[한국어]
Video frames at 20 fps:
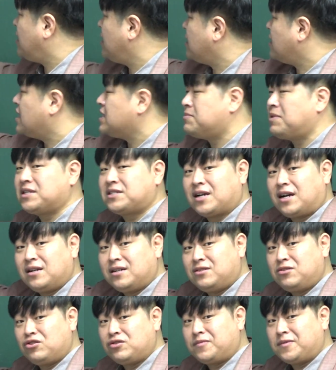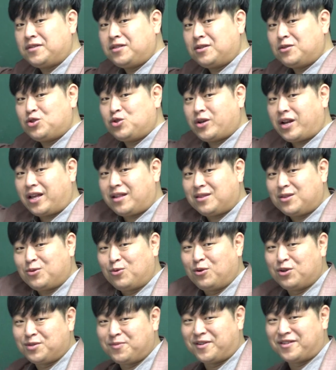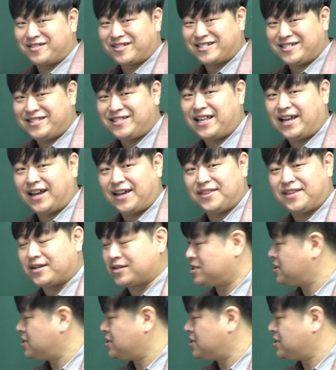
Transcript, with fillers: 사이까지만 잘 그려주면요, 쉐랏 불러주면 끝나겠네,